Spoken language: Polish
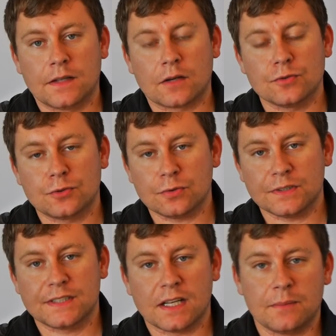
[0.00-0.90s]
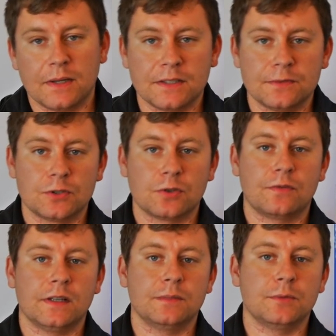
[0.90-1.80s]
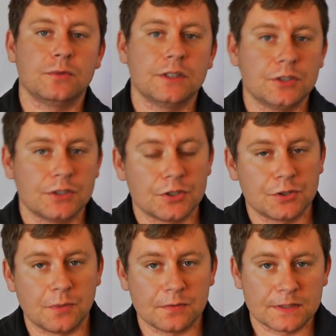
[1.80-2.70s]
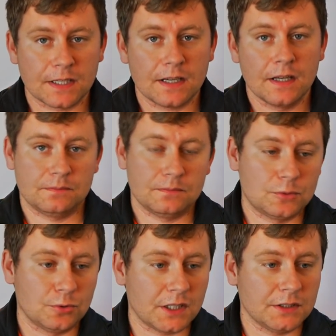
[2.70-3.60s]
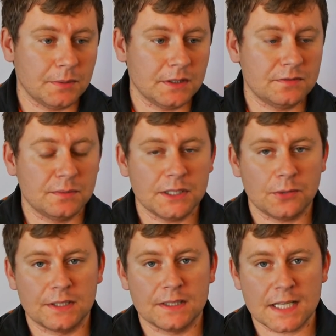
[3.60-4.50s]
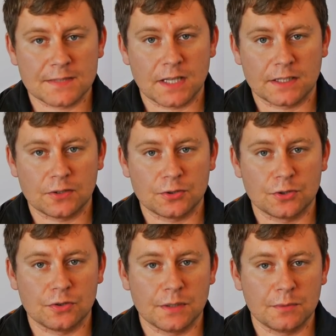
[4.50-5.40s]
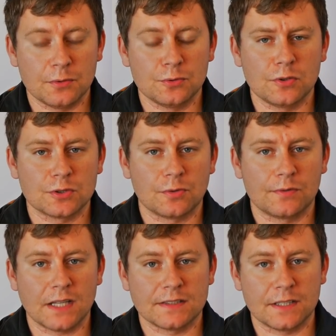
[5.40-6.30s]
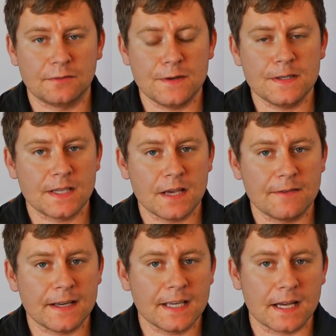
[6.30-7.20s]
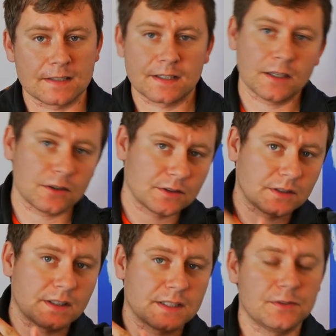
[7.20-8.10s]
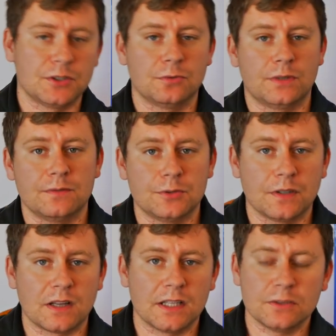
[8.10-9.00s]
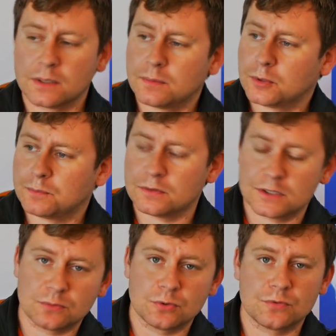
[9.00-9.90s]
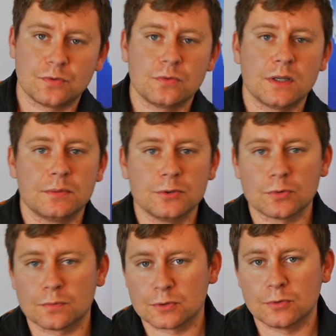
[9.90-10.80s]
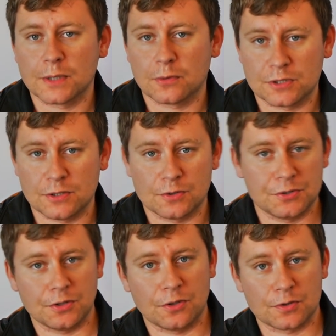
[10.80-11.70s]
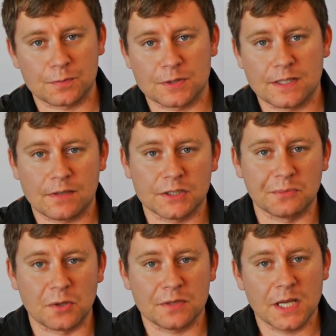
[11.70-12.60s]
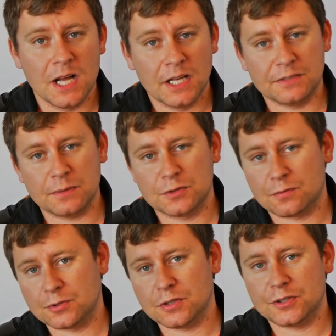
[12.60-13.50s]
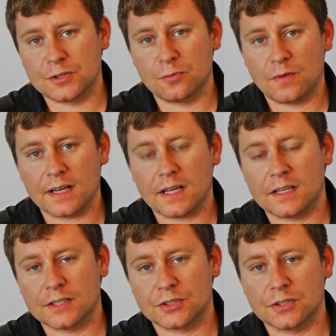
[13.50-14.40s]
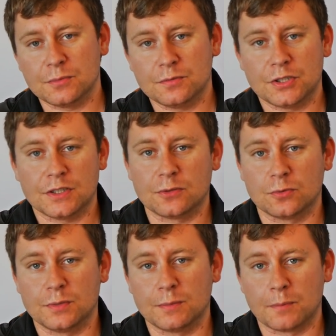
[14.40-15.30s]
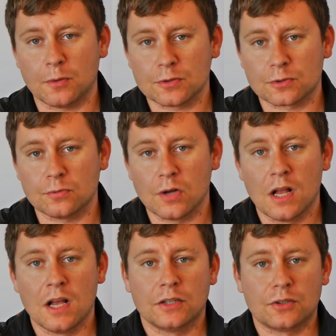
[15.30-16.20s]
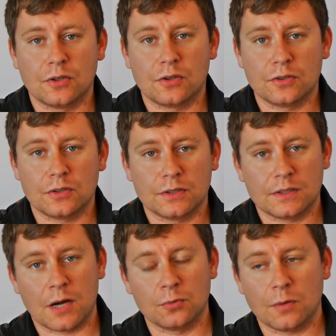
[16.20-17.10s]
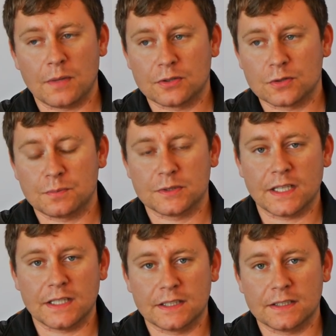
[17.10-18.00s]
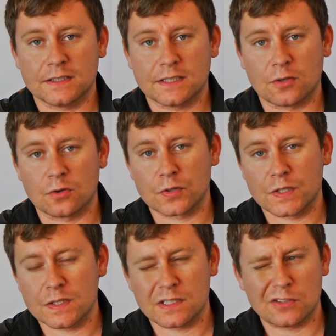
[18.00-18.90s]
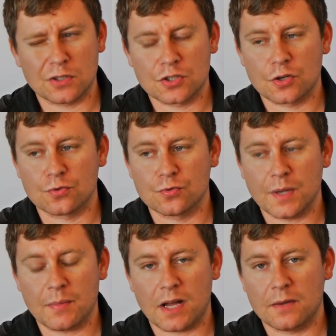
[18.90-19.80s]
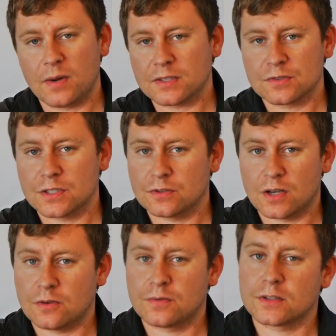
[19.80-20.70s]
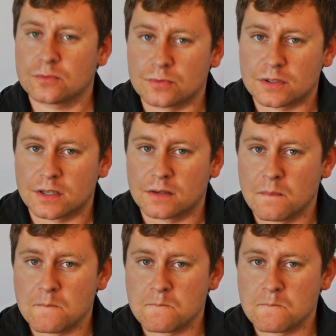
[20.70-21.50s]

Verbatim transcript: Na konstrukcji salamandry wzorowane były liczne szybowce. Tutaj nie będę wymieniał ich nazw, dlatego że one były jugosłowiańskie, fińskie i węgierskie. Te nazwy się tutaj wyświetlają. Jakbym to powiedział, to już w ogóle by YouTube zgłupiał, jeśli chodzi o rozpoznawanie mowy. Nie wiem, czy zwróciliście uwagę, ale jeżeli mówi się na YouTubie po polsku, to automat rozpoznaje ten język jako rosyjski, co jeszcze rozumiem, ale bardzo często jako francuski.